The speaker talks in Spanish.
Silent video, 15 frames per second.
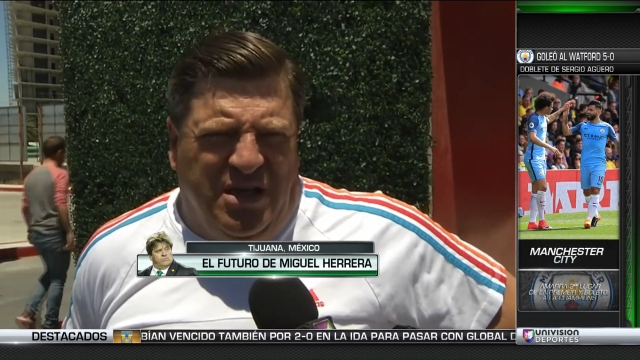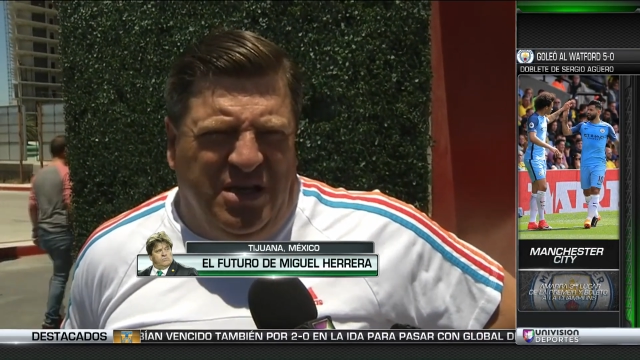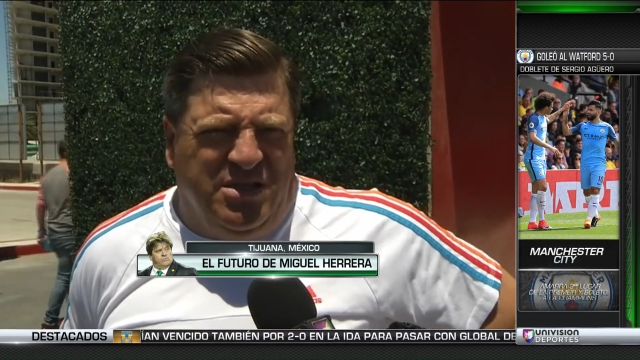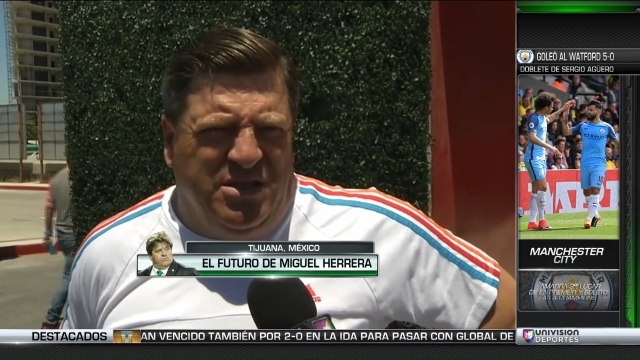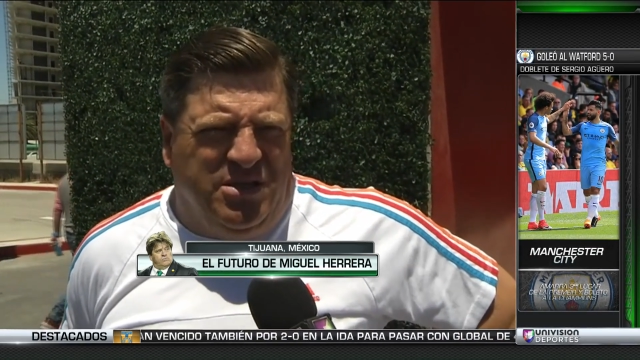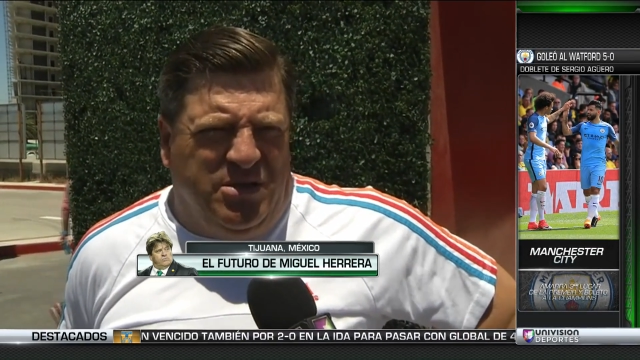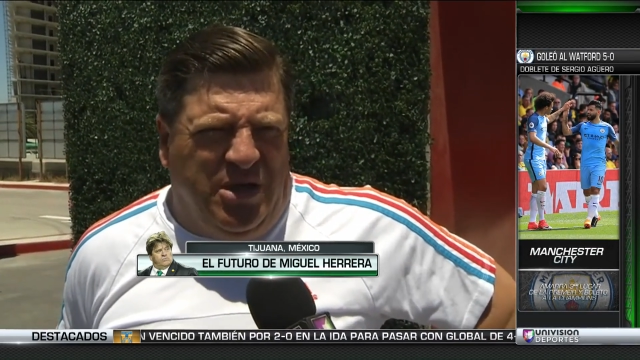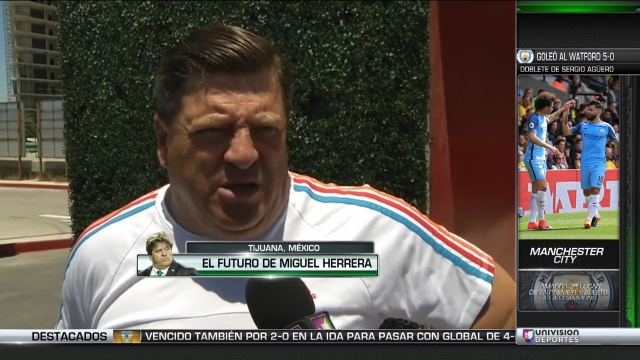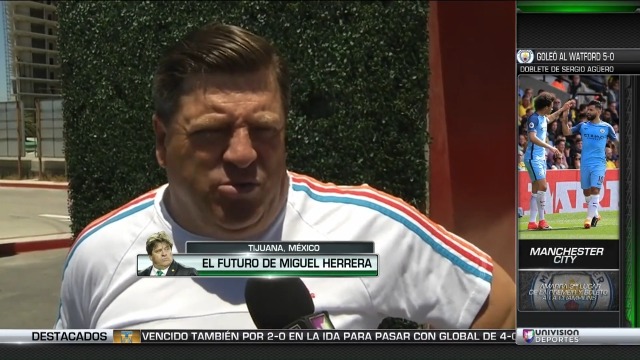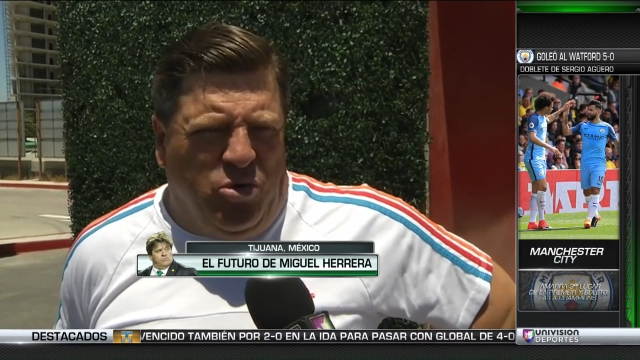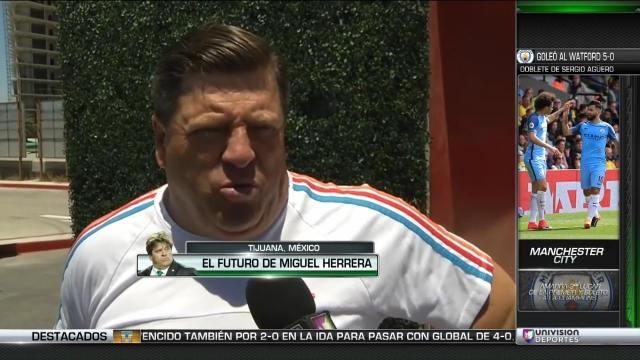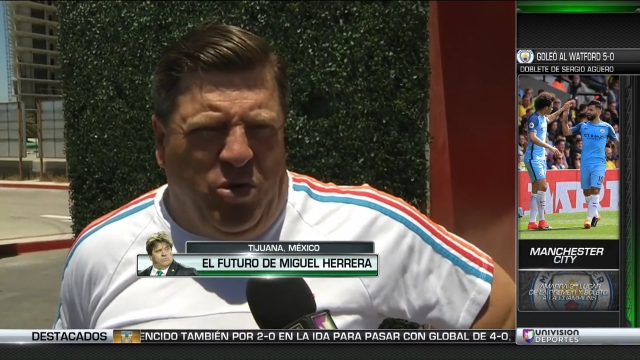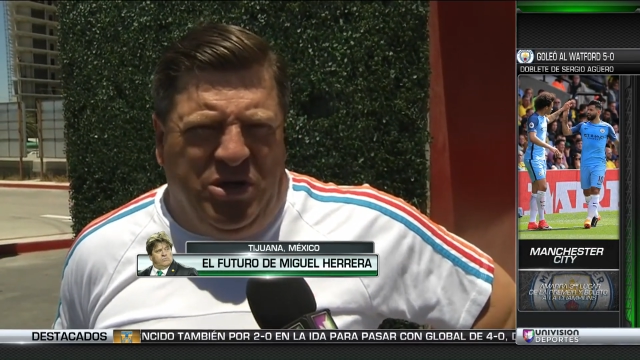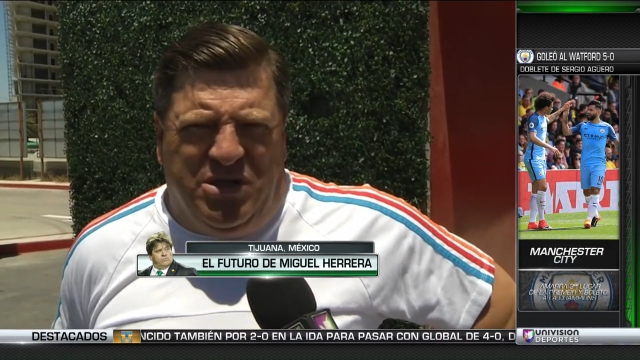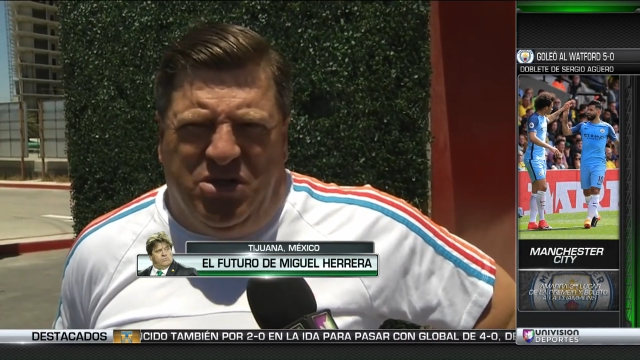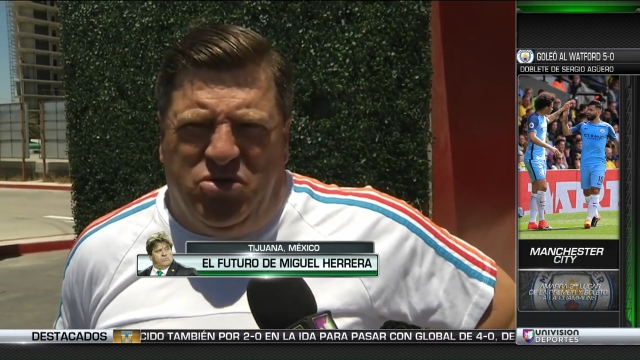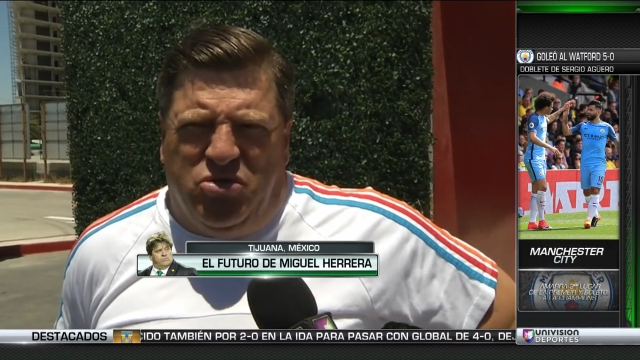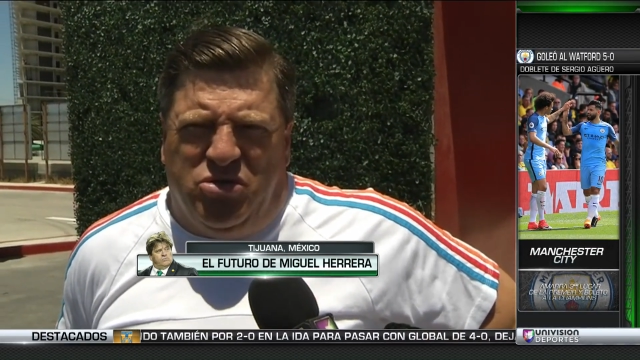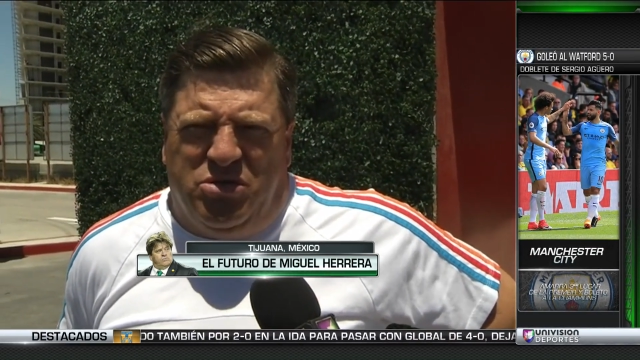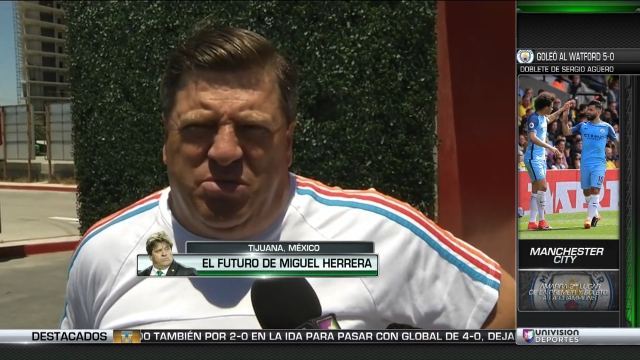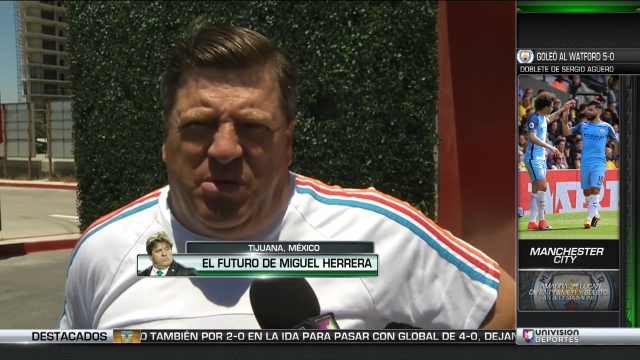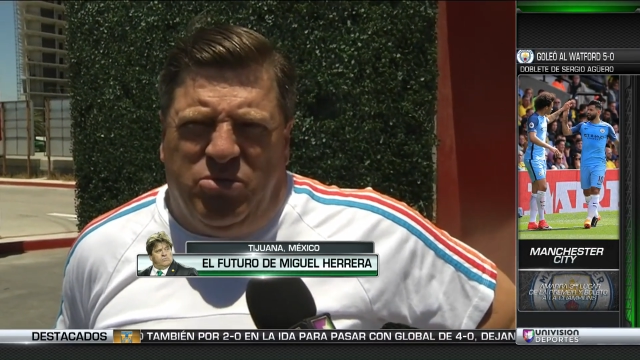las, las propuestas,
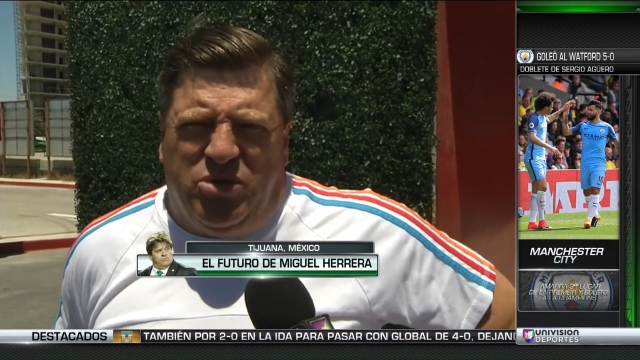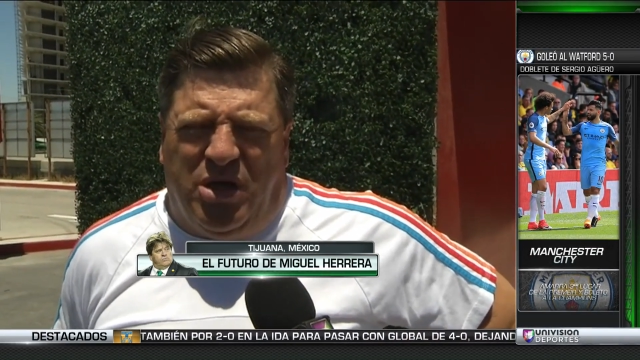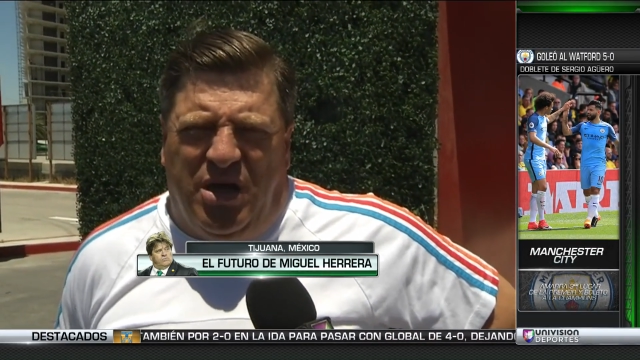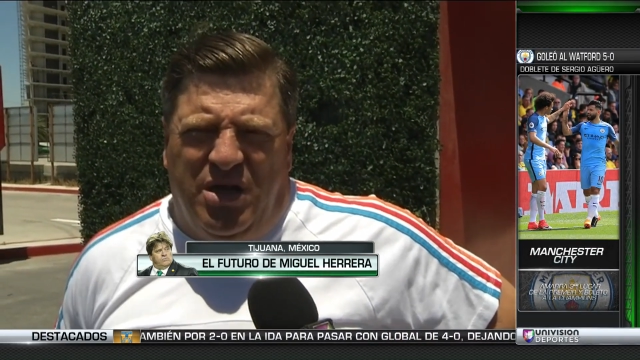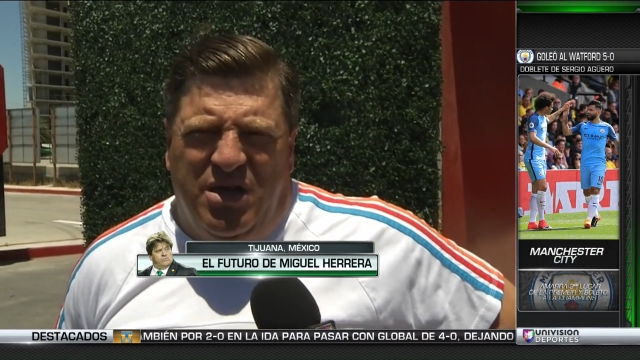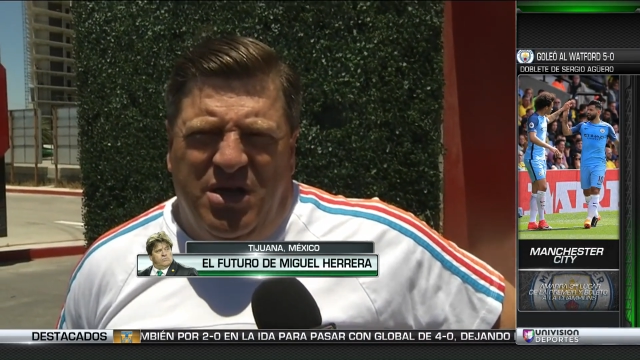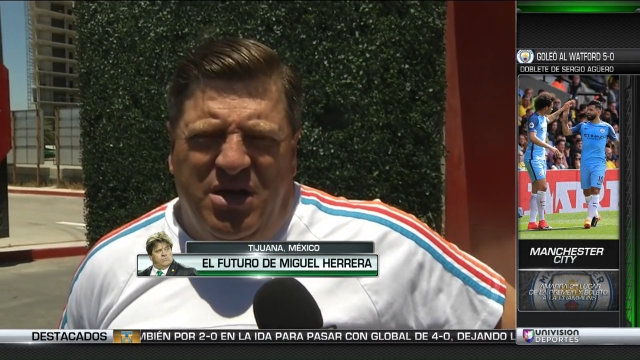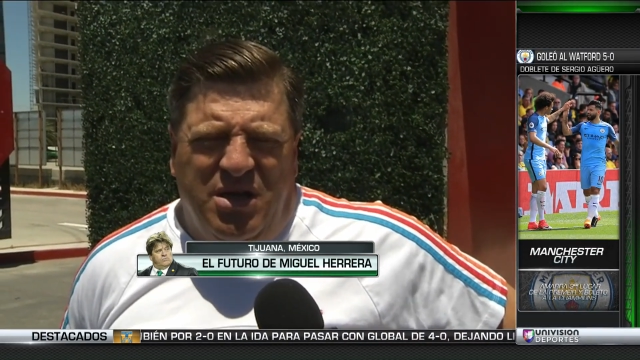entonces vamos a,